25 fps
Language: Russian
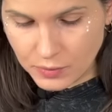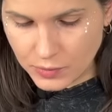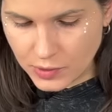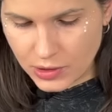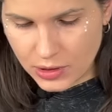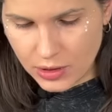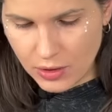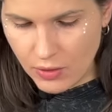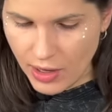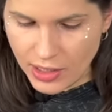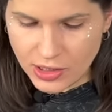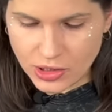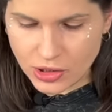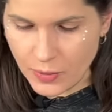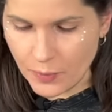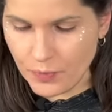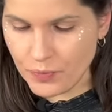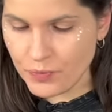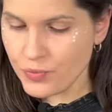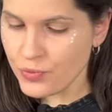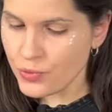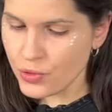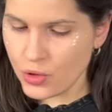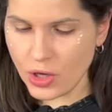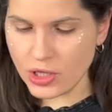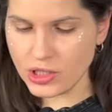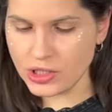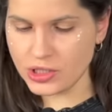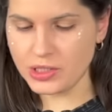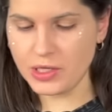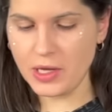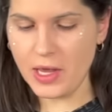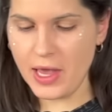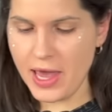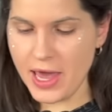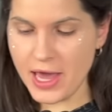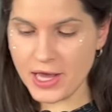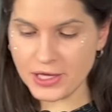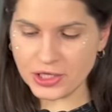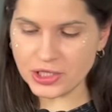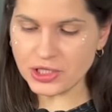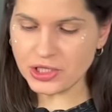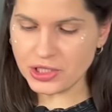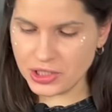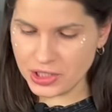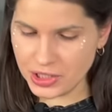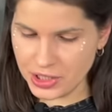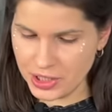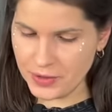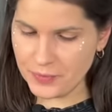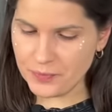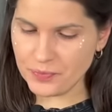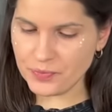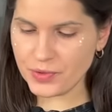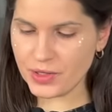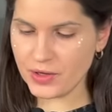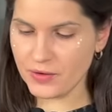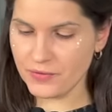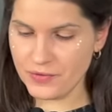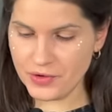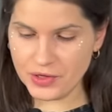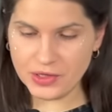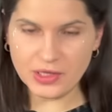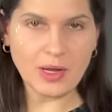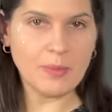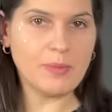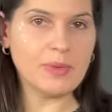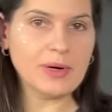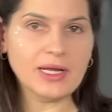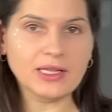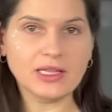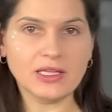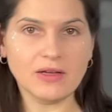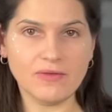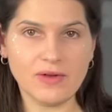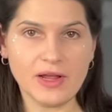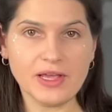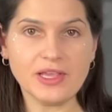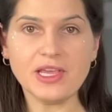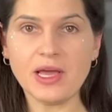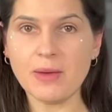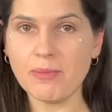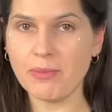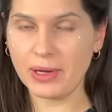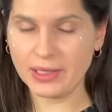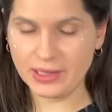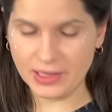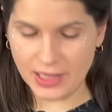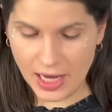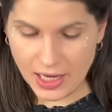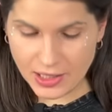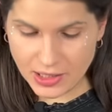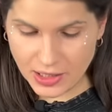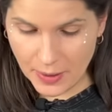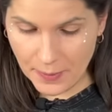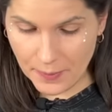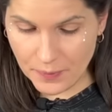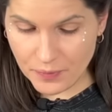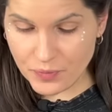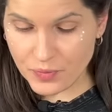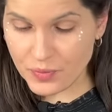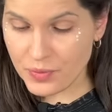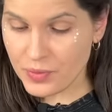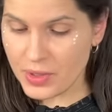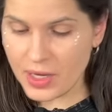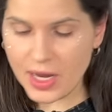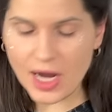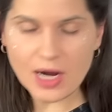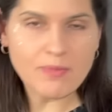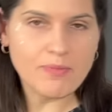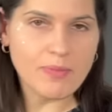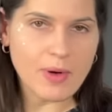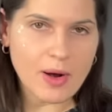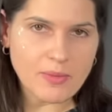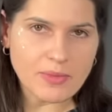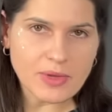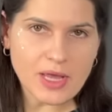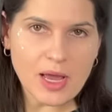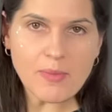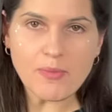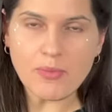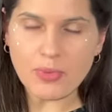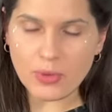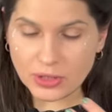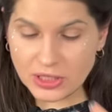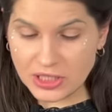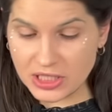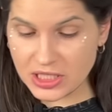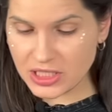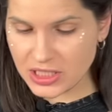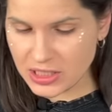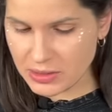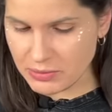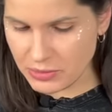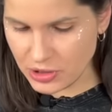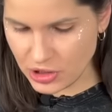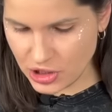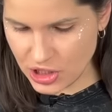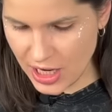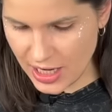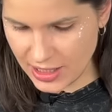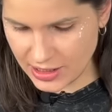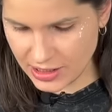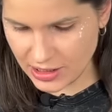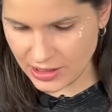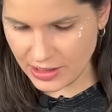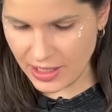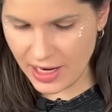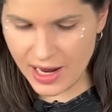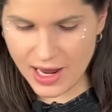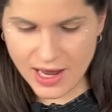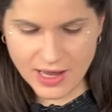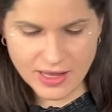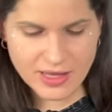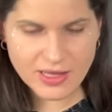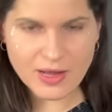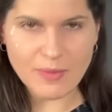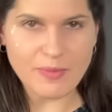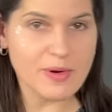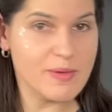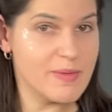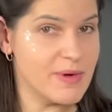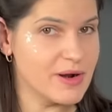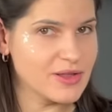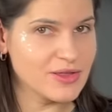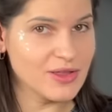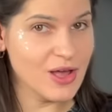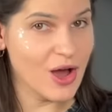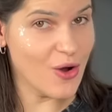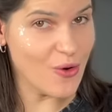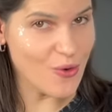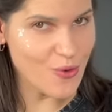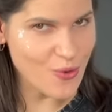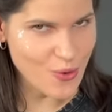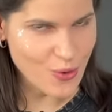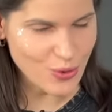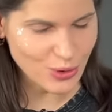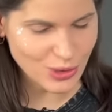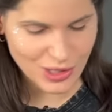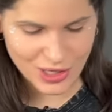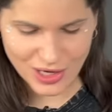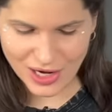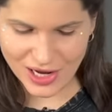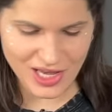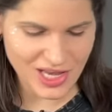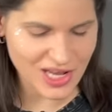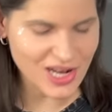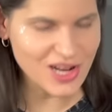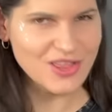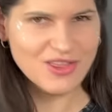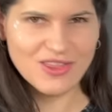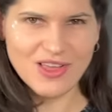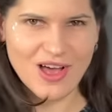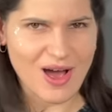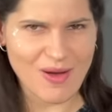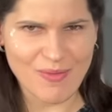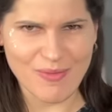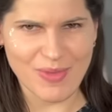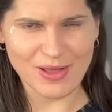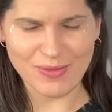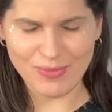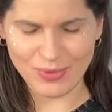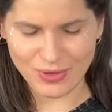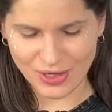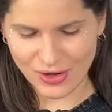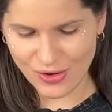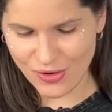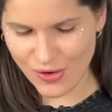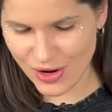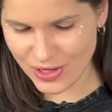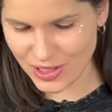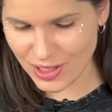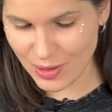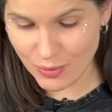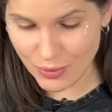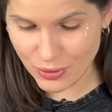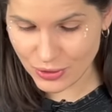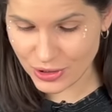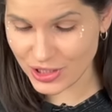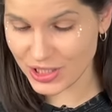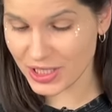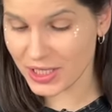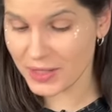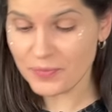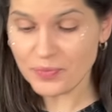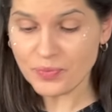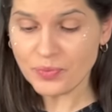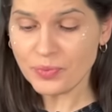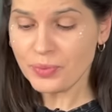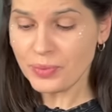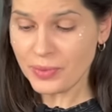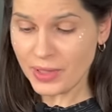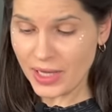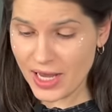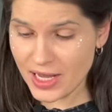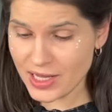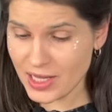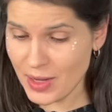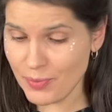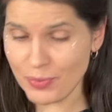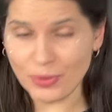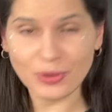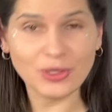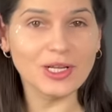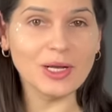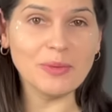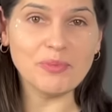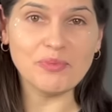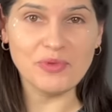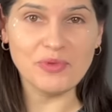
Классно. То есть эти три вида приготовления батата – как по мне, просто замечательный. Это, например, на утро или на обед, под какой-то бутик. Это под